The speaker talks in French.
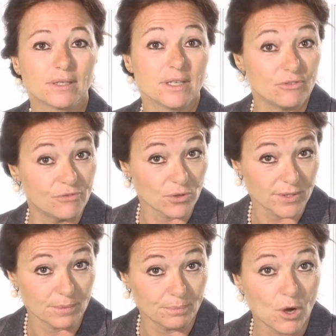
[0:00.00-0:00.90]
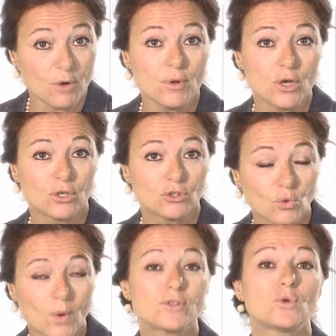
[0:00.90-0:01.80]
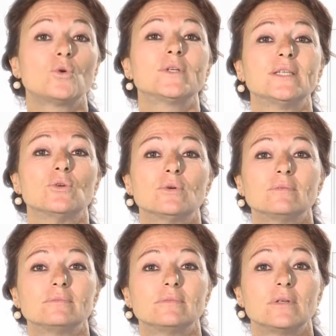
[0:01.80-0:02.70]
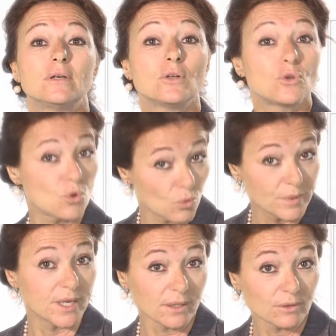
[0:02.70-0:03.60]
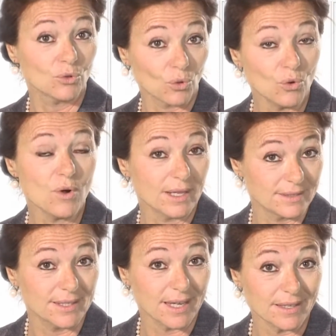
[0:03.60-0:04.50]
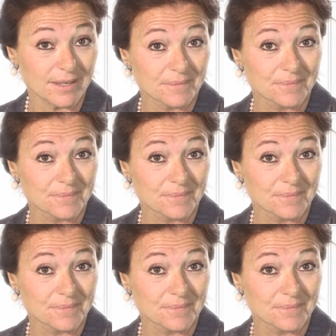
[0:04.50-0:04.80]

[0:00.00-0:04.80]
Il vend ses pommes 3 euros le kilo combien d'euros a-t-il gagné